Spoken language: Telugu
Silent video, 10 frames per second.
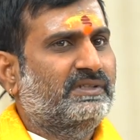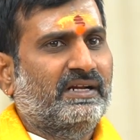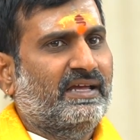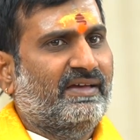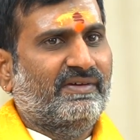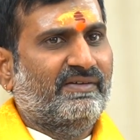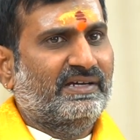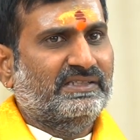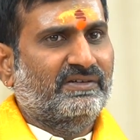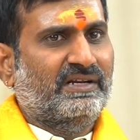జరిగేవి
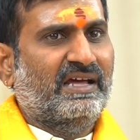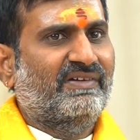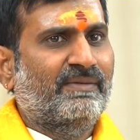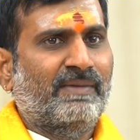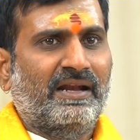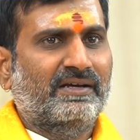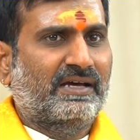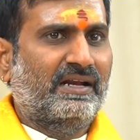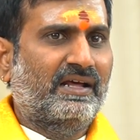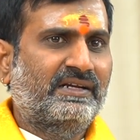ఏవైతే ఉన్నాయో అవే
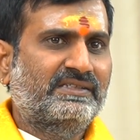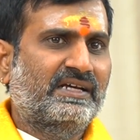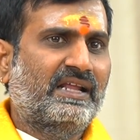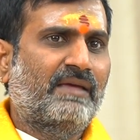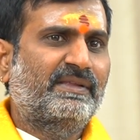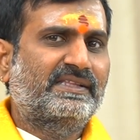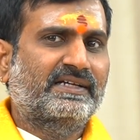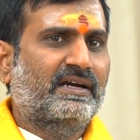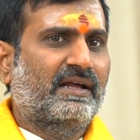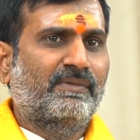మానక్కర్లే నిత్య
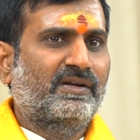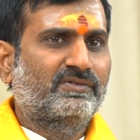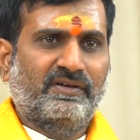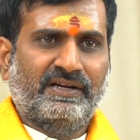నైమిత్తిక కర్మలు